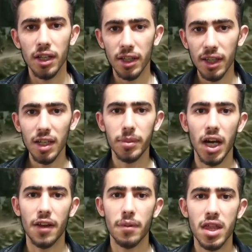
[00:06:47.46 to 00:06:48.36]
الكل
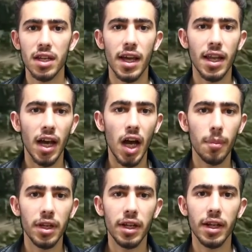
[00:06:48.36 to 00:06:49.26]
بيعرف مثلا
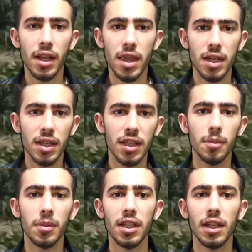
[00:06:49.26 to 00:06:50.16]
العاب ال 3 d
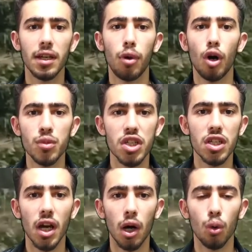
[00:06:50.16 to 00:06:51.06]
مثل
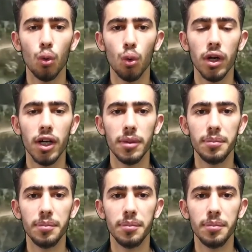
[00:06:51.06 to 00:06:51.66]
بوبجي او